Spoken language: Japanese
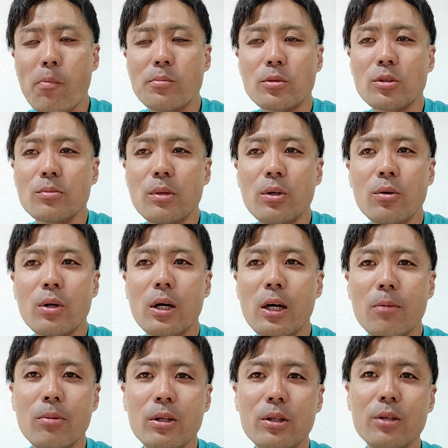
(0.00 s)
スマホが
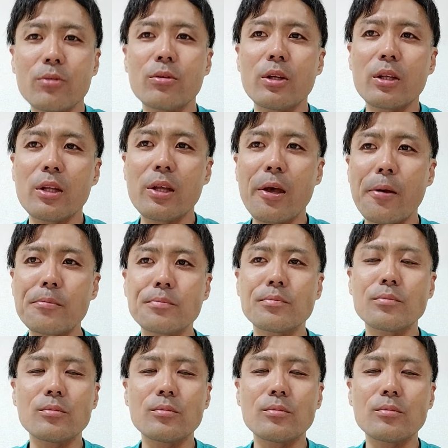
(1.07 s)
頑張ってくれて、